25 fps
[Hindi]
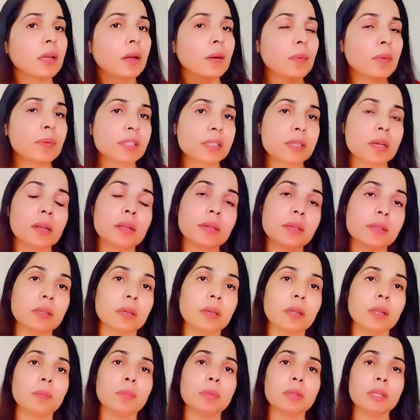हमें बस हल्की सी
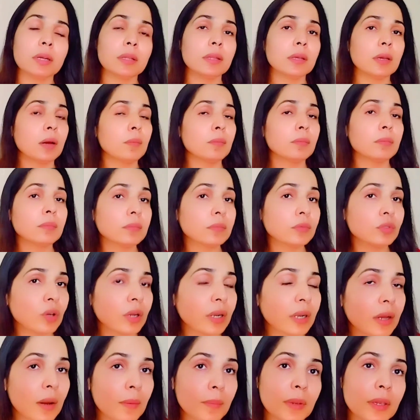क्रीम बता दें हम जो है
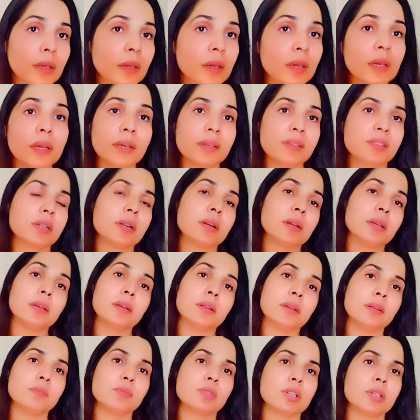ना हमें इस तरह की
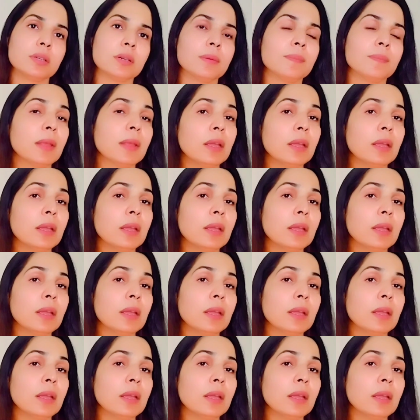क्रीम चाहिए